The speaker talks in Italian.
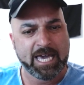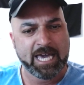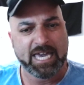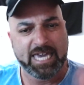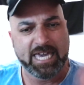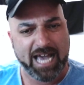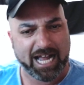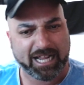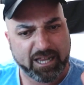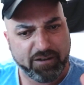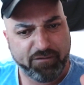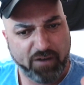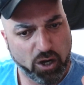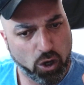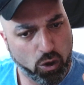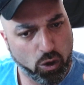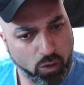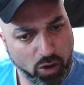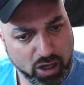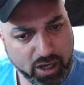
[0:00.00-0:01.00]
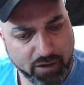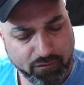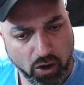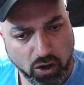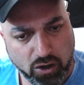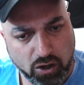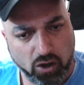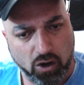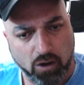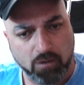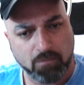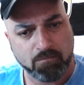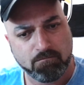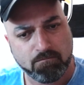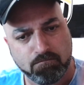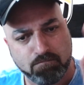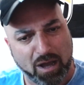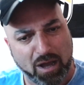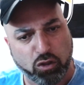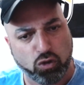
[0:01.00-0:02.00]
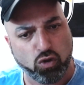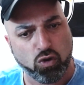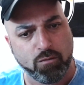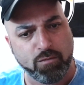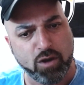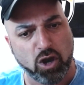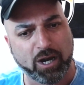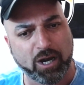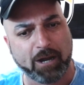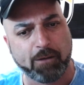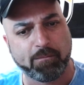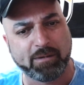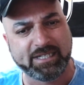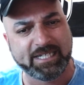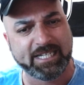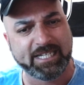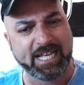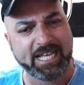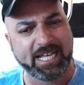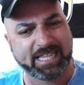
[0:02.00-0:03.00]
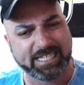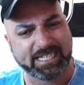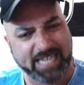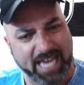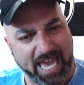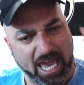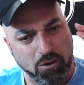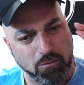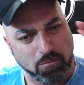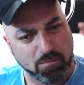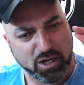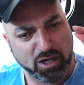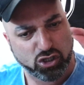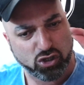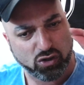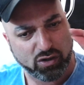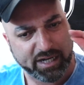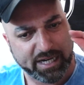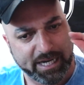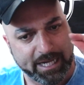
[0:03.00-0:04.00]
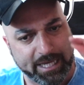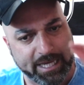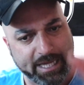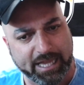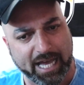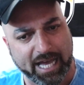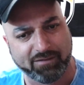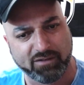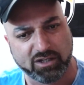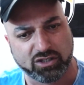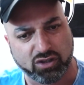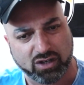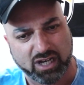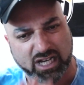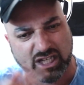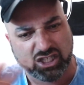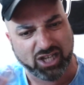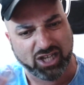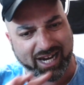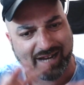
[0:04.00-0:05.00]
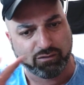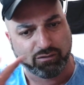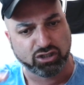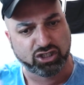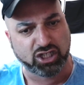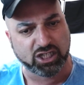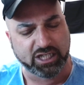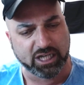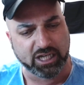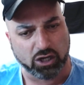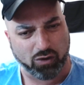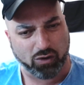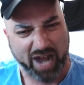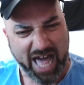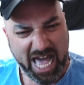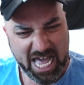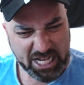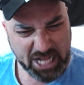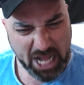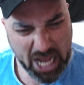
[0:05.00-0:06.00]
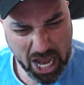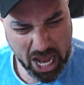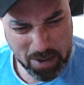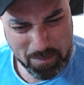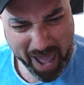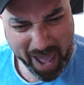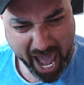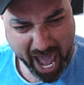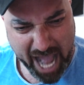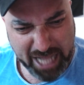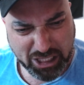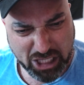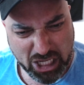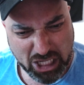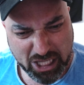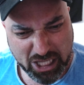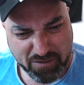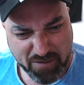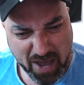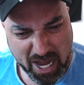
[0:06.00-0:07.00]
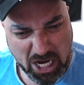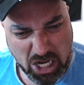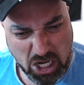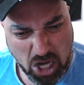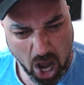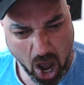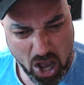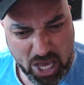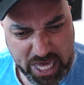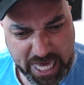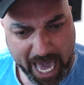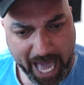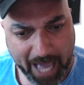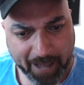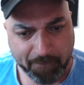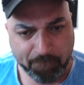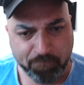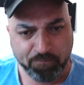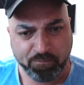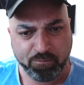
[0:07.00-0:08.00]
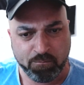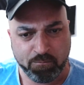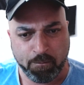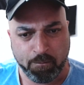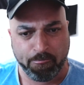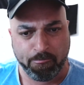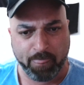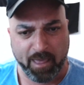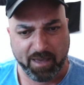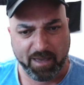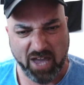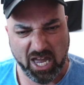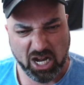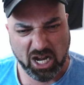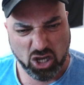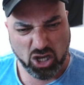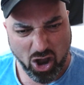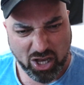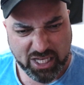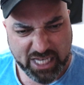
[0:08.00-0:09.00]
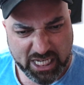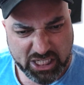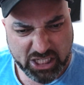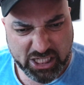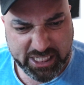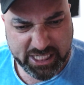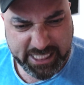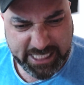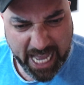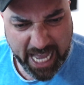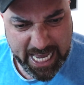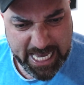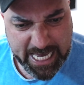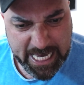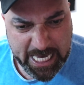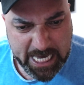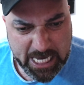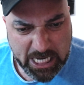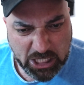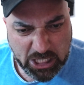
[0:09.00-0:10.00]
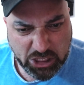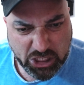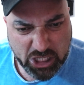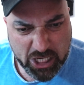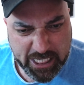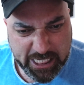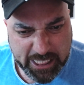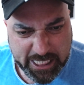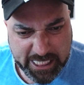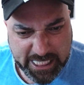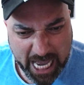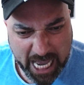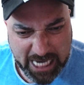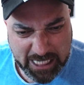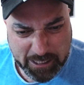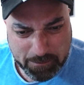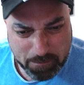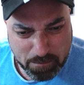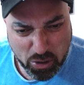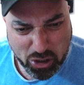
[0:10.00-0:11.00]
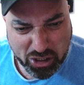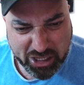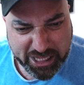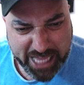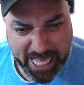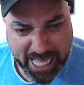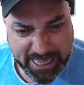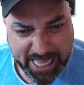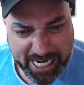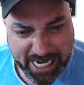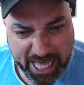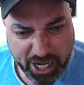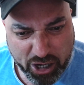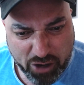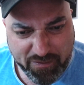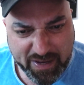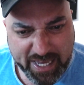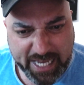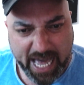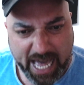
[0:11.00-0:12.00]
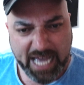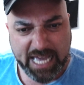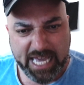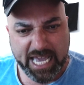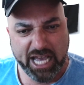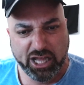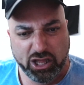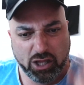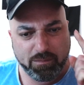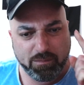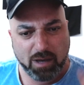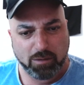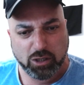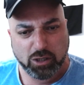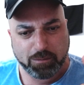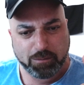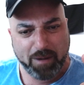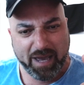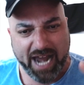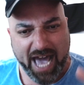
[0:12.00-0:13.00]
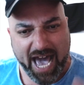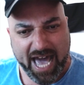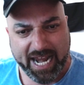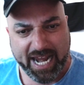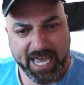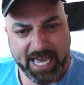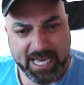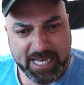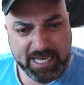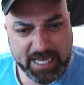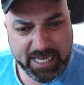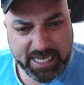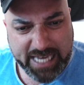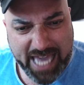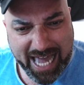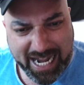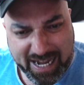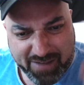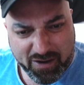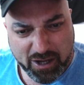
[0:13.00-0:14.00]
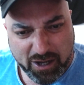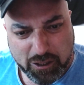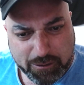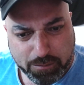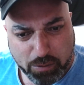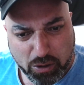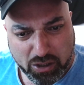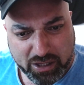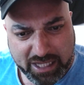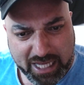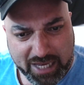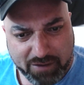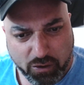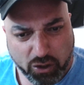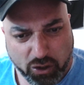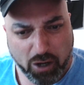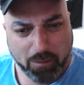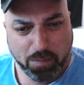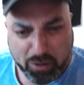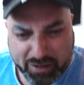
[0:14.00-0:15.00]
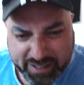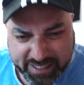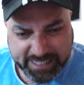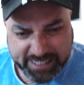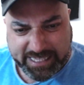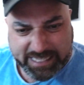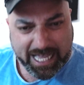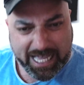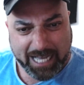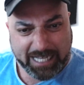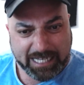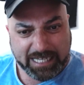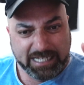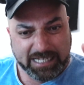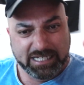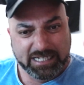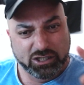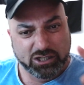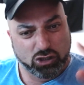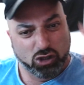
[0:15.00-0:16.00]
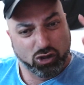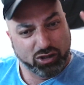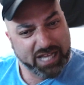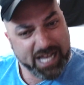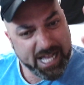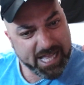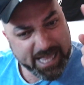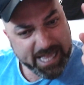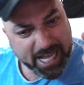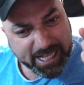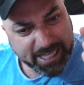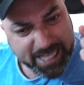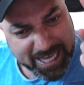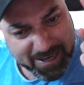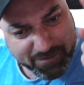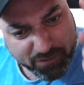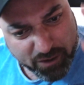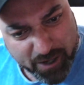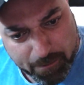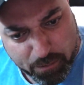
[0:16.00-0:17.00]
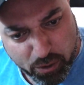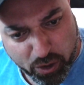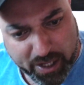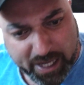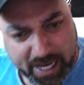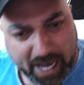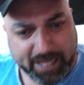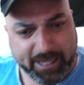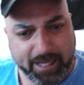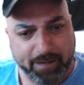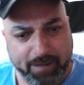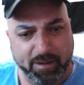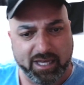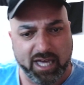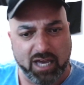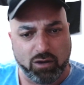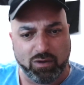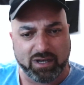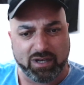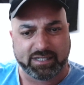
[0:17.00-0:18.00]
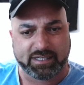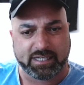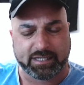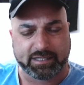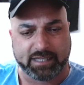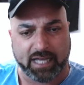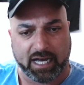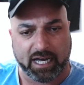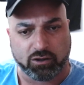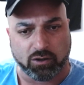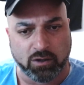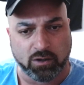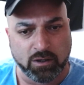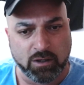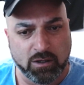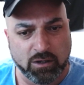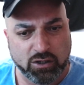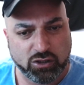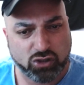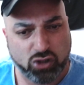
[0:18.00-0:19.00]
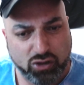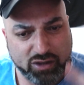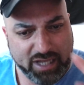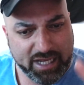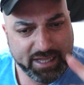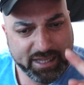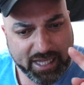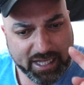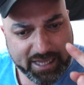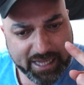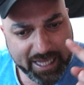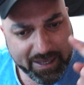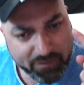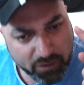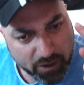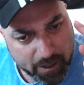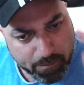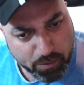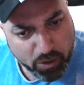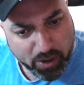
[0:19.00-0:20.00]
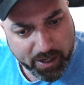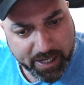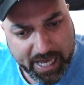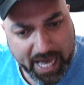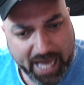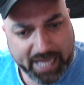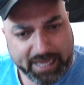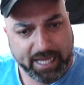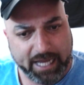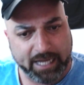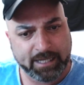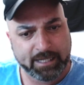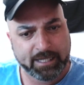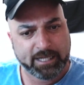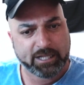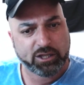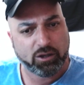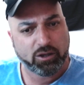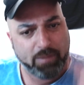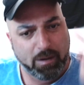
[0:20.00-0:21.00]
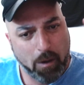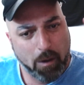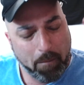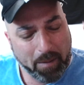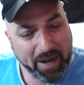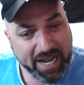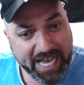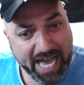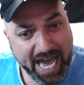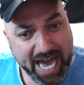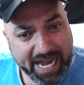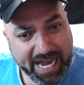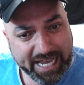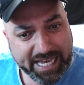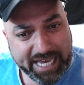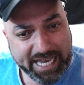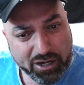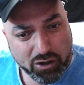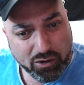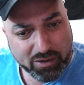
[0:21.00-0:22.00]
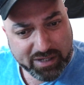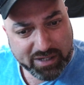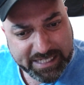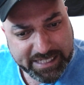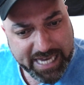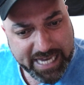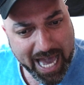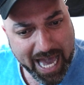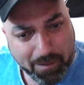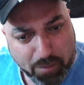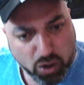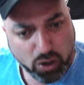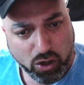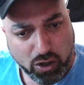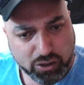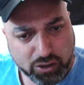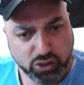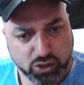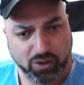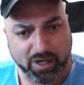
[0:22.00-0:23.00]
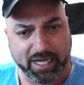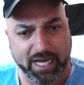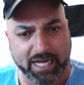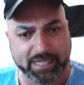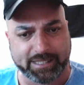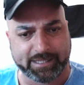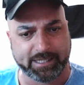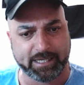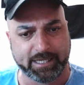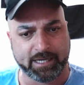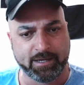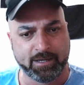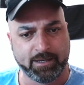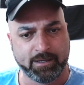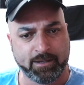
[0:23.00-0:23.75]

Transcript: Gli altri fanno quello che vogliono. Ma tu, mio caro presidente, sei un briciolo di dignità, visto che già la voce circola. Dimettiti, vergogna! Vergogna, ci stai, ci stai portando alla rovina e dobbiamo sperare che a livello sportivo, dopo sta, sto tentativo di porcata, perché questo è stato, sto tentativo di porcata, dobbiamo pregare che non rischiamo grosso, ragazzi.